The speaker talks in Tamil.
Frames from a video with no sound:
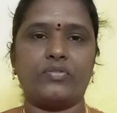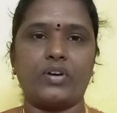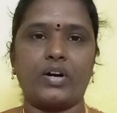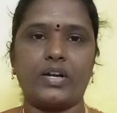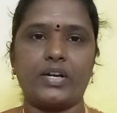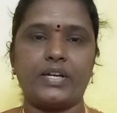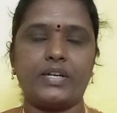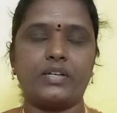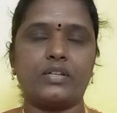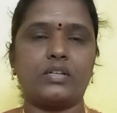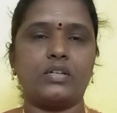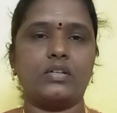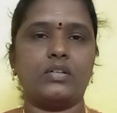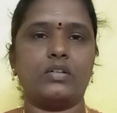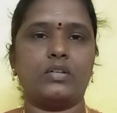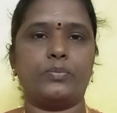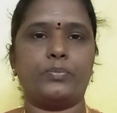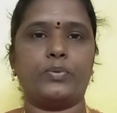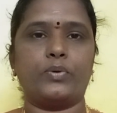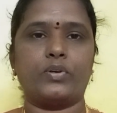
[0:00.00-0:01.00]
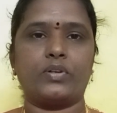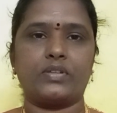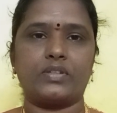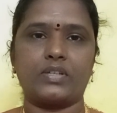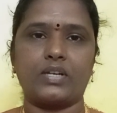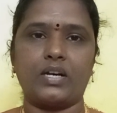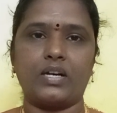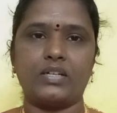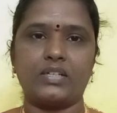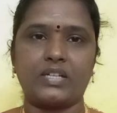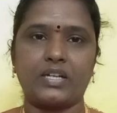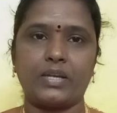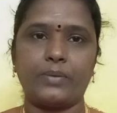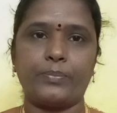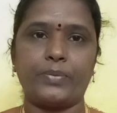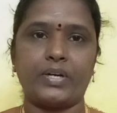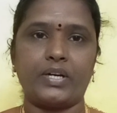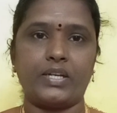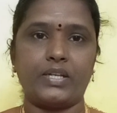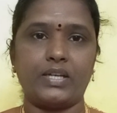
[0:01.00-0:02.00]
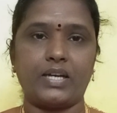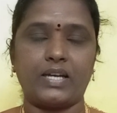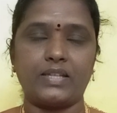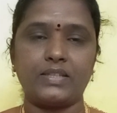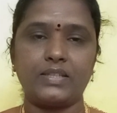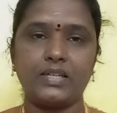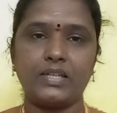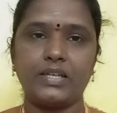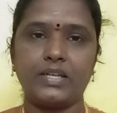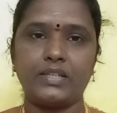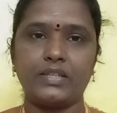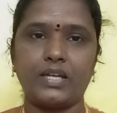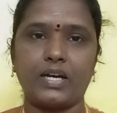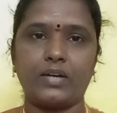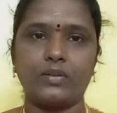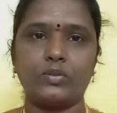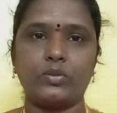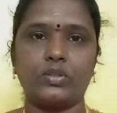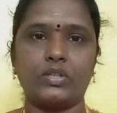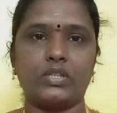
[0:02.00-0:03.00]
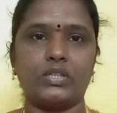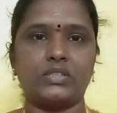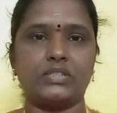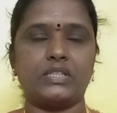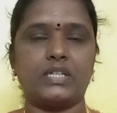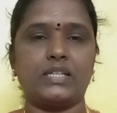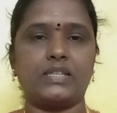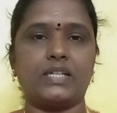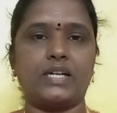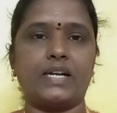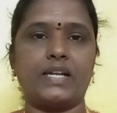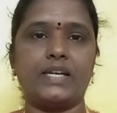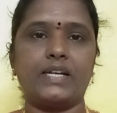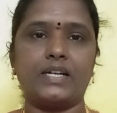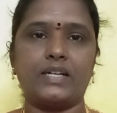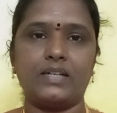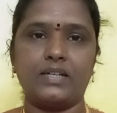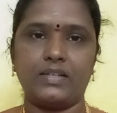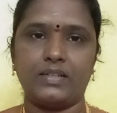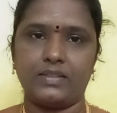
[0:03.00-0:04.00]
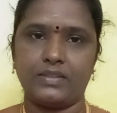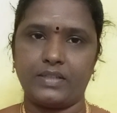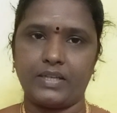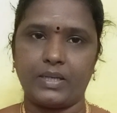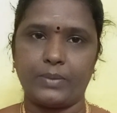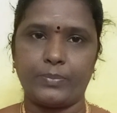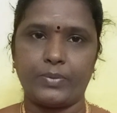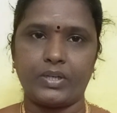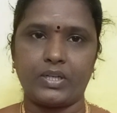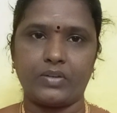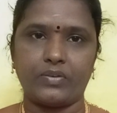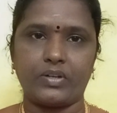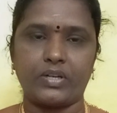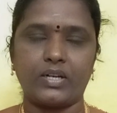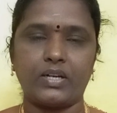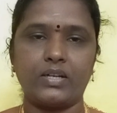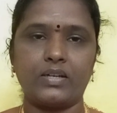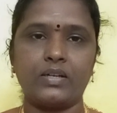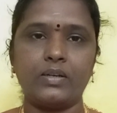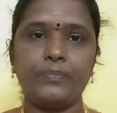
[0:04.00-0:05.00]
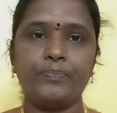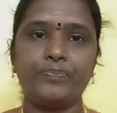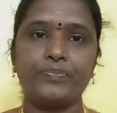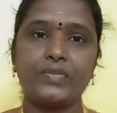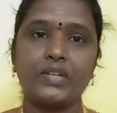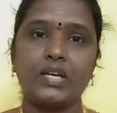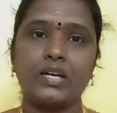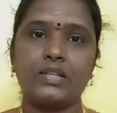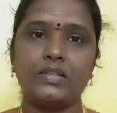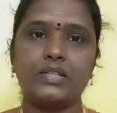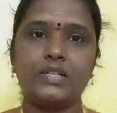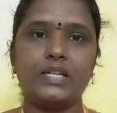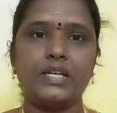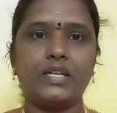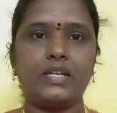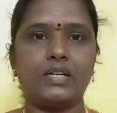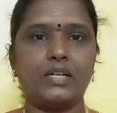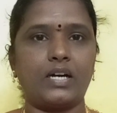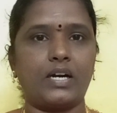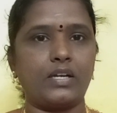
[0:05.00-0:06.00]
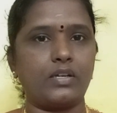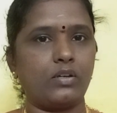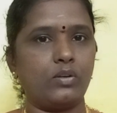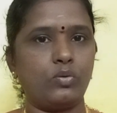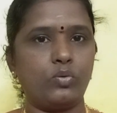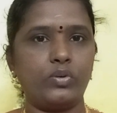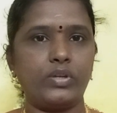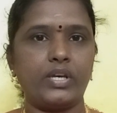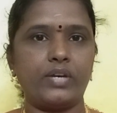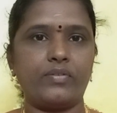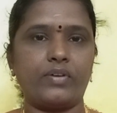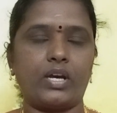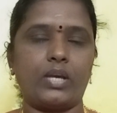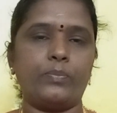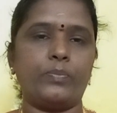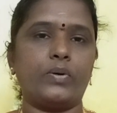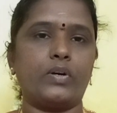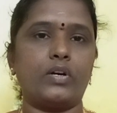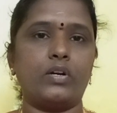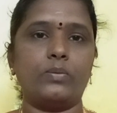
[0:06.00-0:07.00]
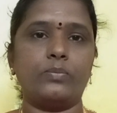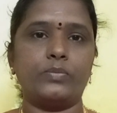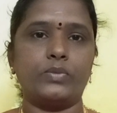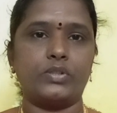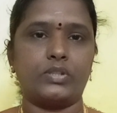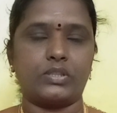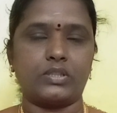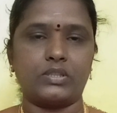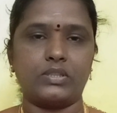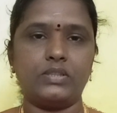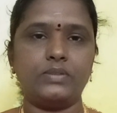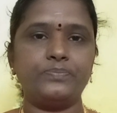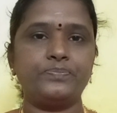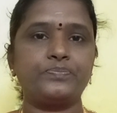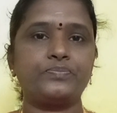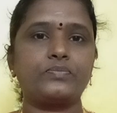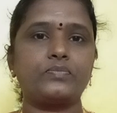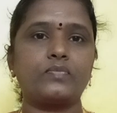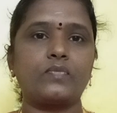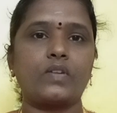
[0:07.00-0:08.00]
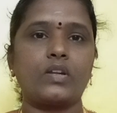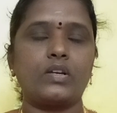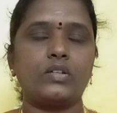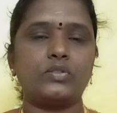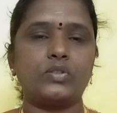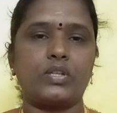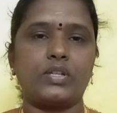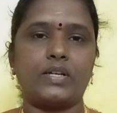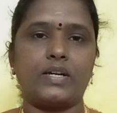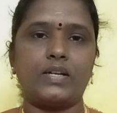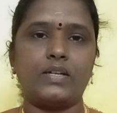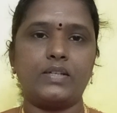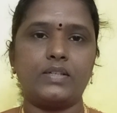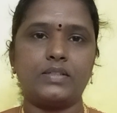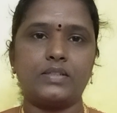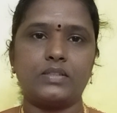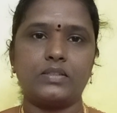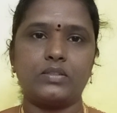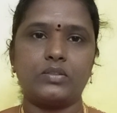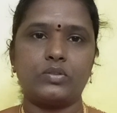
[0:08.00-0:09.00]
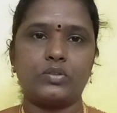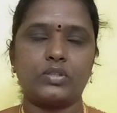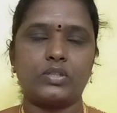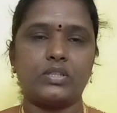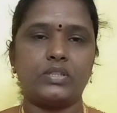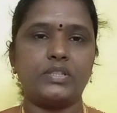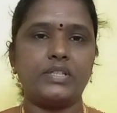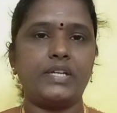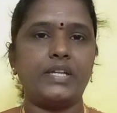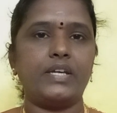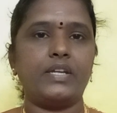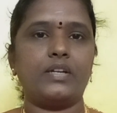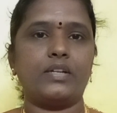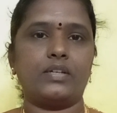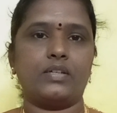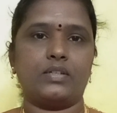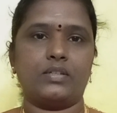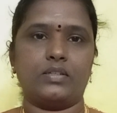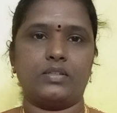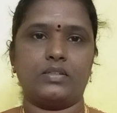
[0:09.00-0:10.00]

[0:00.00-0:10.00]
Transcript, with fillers: ஃபாரின்க்கு போகிறதுக்காக ட்ரை பண்ணி அதில் ஏதாவது ஒரு சில தடைகள் ஏற்பட்டவர்களுக்கு திடீர்னு நடக்கக்கூடிய வாய்ப்புகளும் இருக்குது ஸோ அதனால் ஒரு திடீர்